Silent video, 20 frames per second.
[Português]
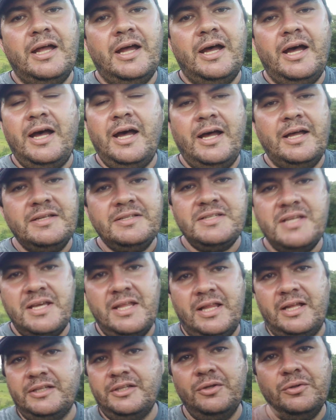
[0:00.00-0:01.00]
Ah,
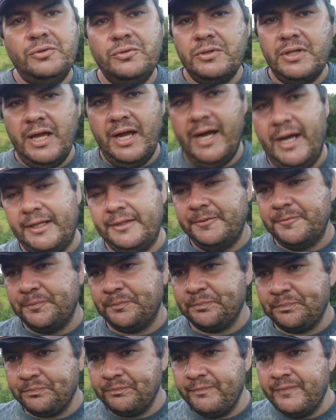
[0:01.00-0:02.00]
sei lá, deu tudo errado.
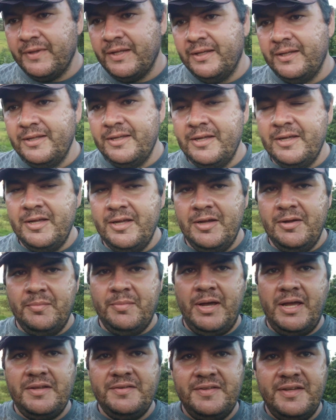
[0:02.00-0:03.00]

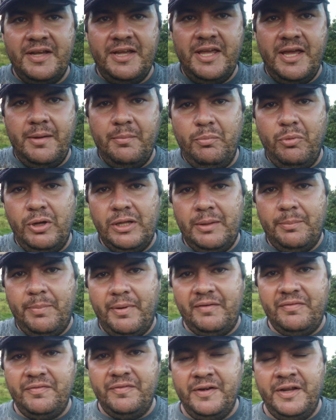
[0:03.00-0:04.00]
Mas isso aí é bola
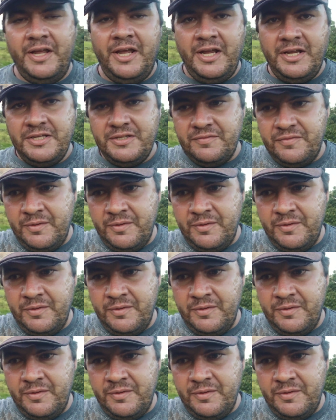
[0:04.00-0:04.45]
para frente.